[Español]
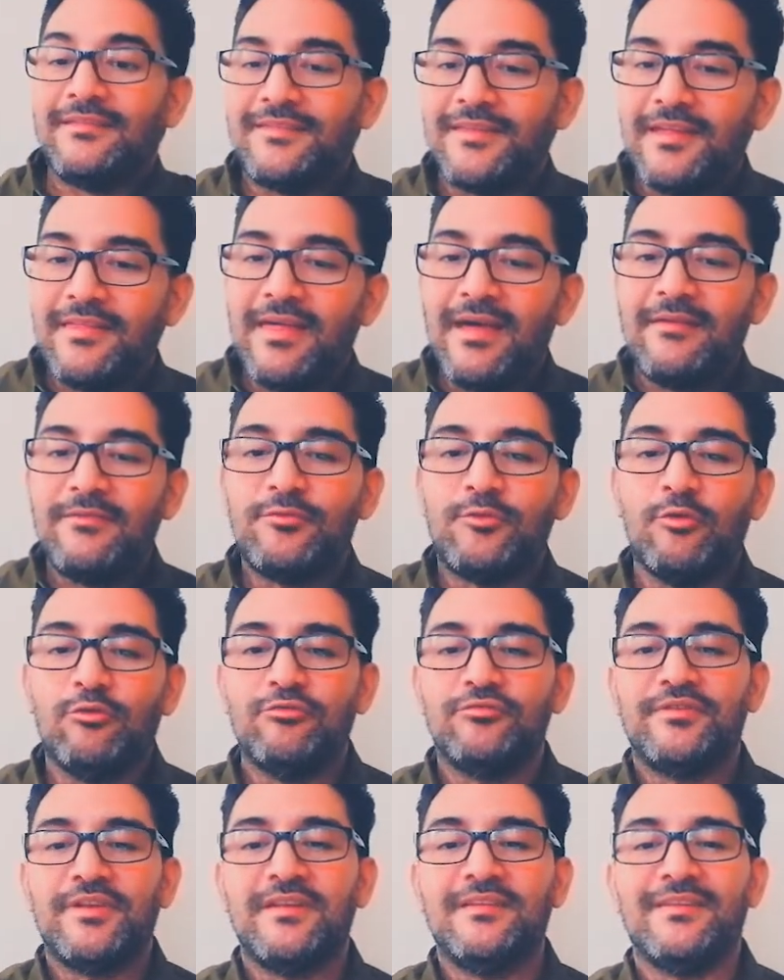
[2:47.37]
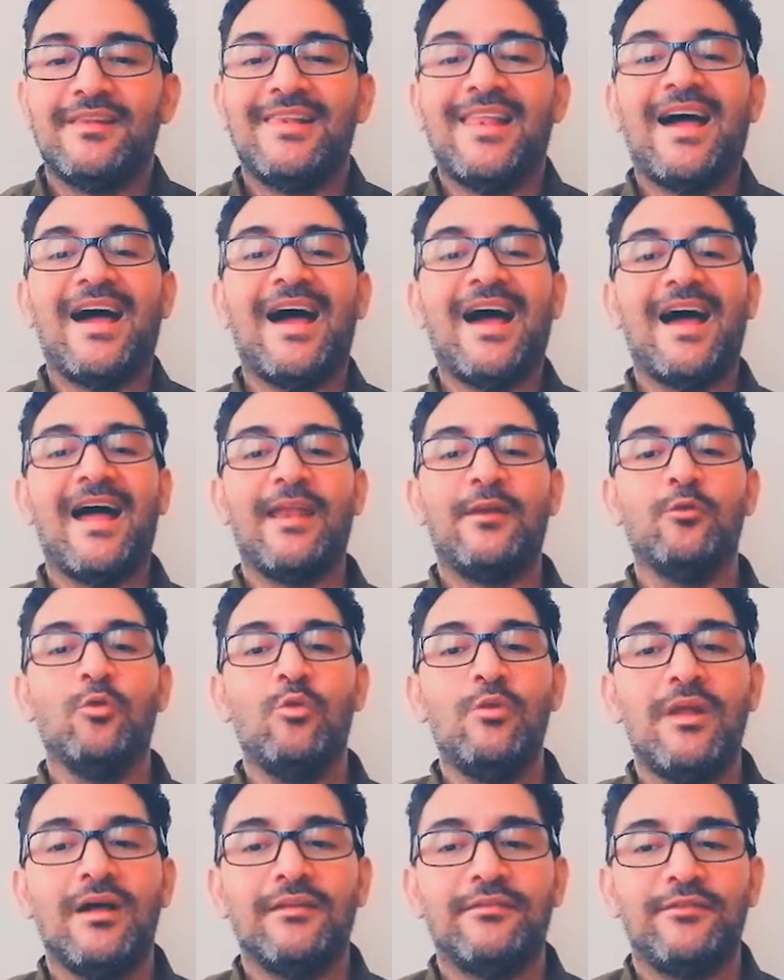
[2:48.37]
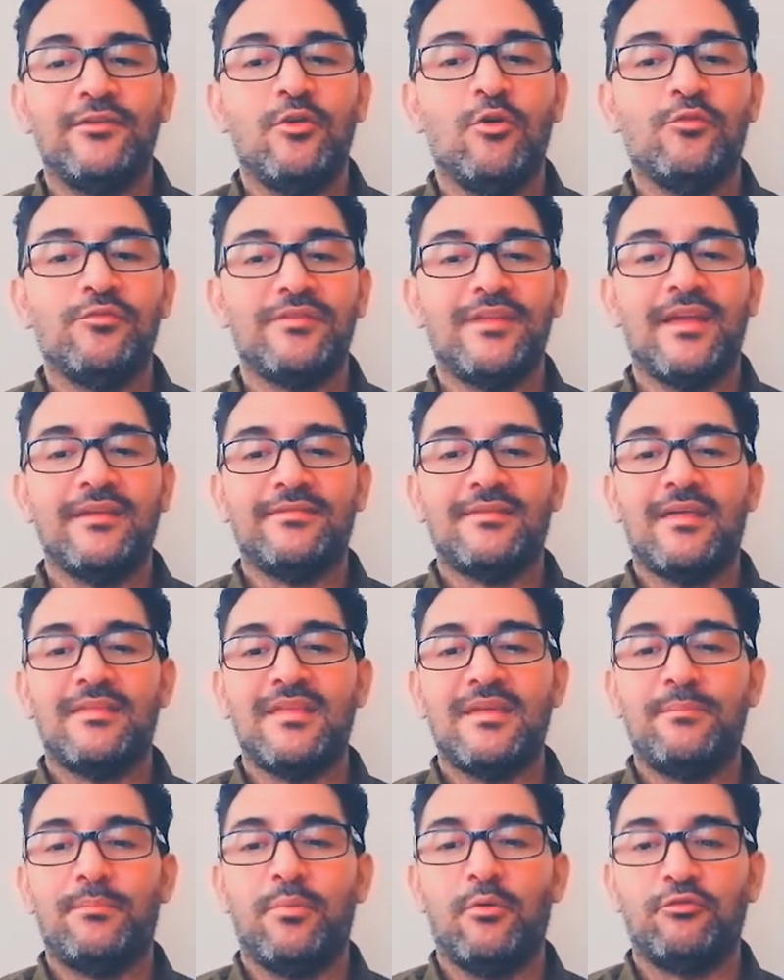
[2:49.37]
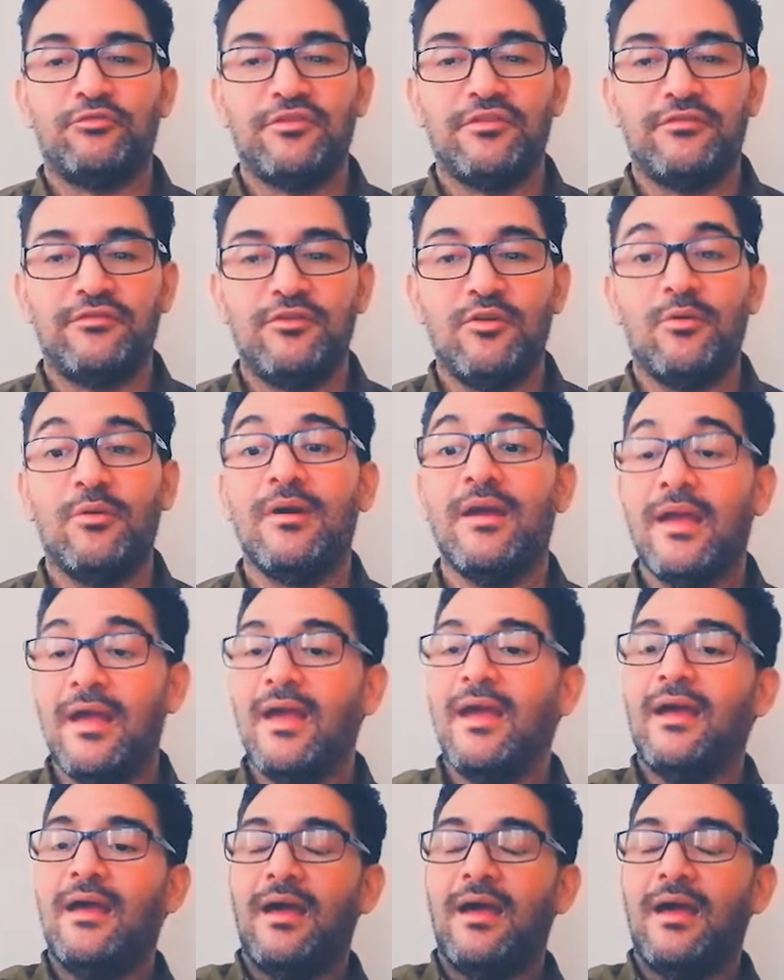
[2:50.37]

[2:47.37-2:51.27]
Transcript: se da entonces la anulación de esta disposición